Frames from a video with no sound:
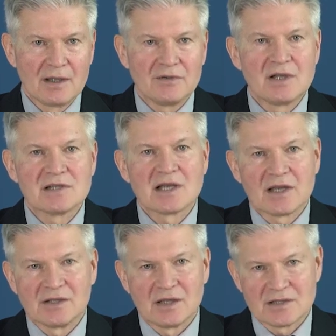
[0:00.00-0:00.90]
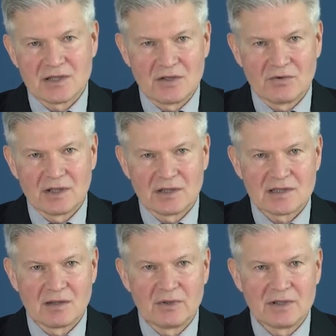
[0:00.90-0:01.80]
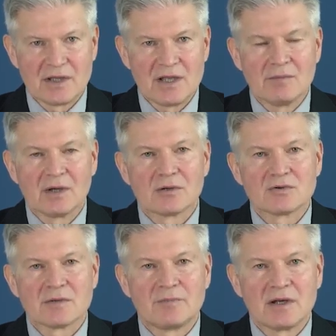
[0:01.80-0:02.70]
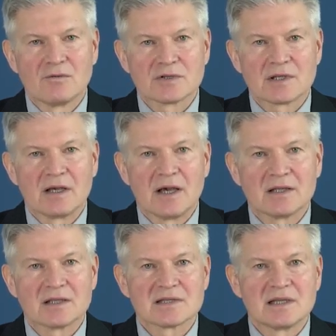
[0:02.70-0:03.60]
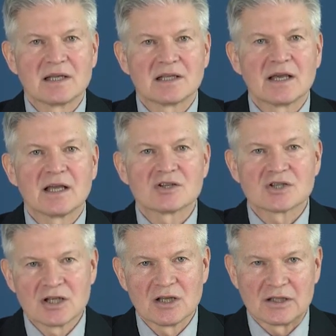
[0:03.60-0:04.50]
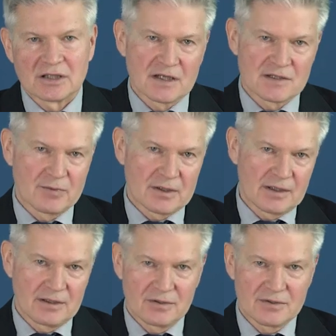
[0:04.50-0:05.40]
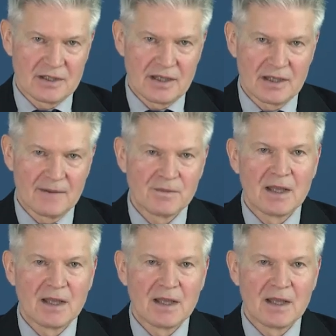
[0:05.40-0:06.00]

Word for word: Нельзя недооценивать это событие, ибо грузоперевозки – это золотая жила транспортной индустрии.